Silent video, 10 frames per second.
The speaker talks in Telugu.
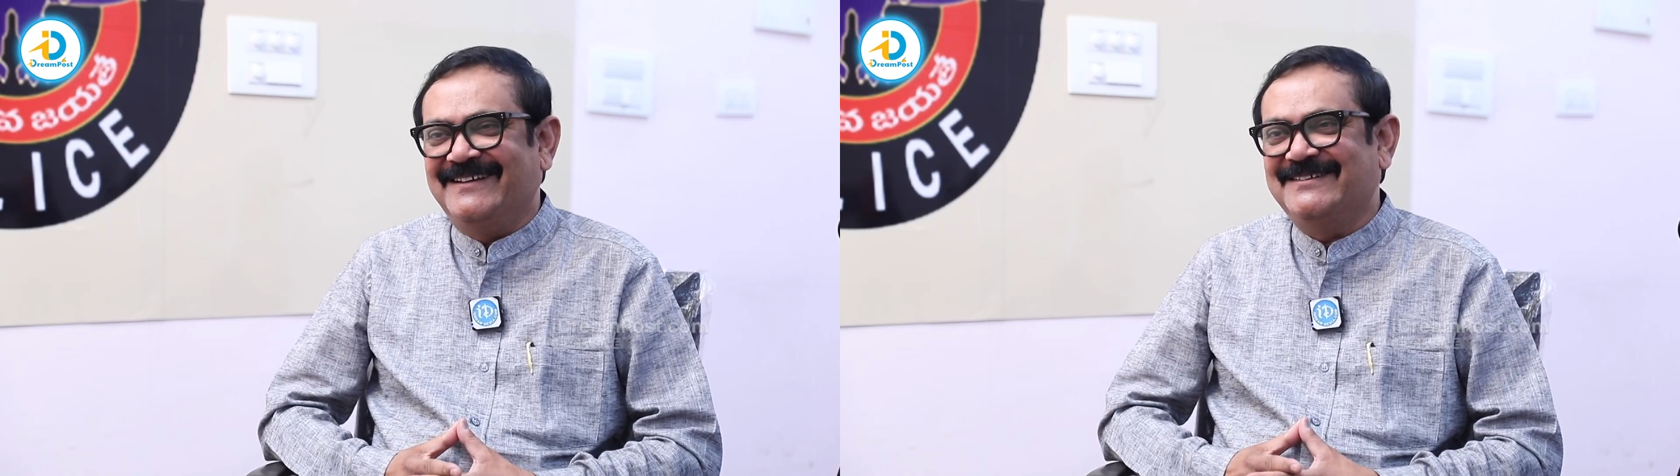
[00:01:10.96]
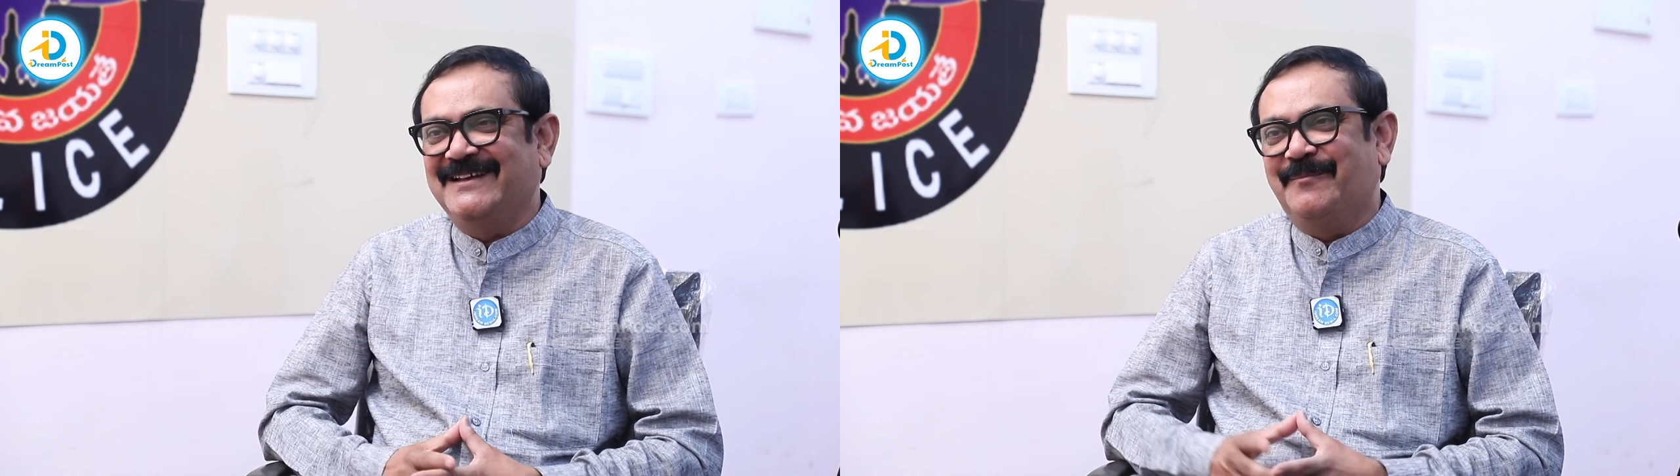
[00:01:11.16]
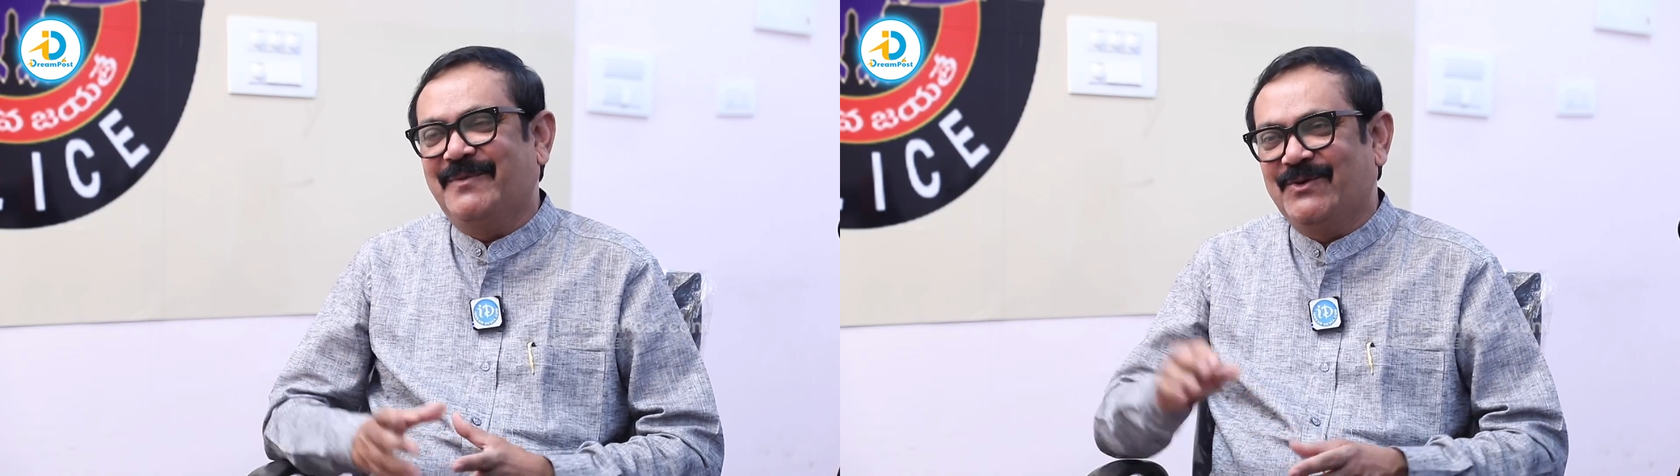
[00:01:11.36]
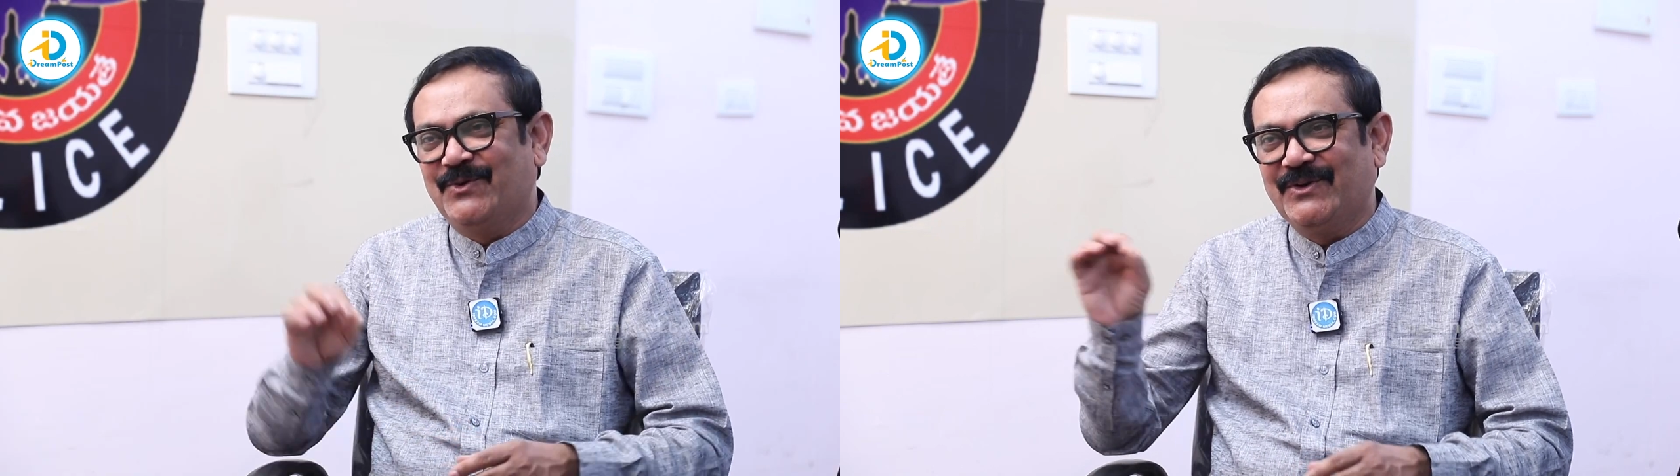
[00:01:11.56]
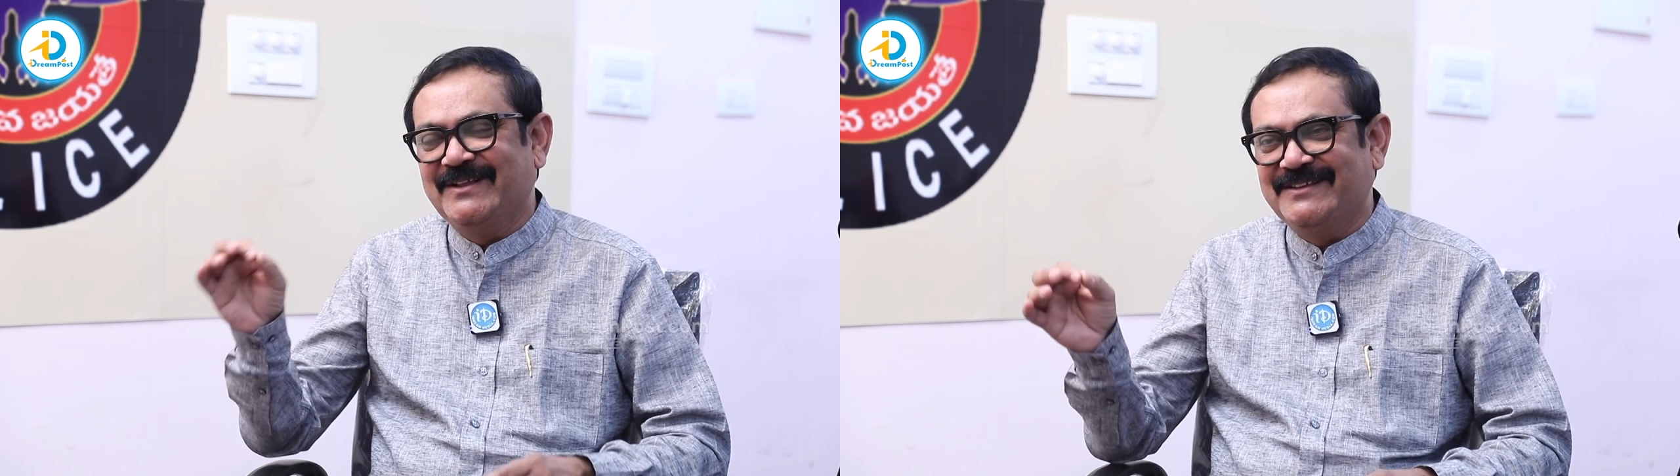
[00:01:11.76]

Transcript: అంటే అమ్మ కోరిక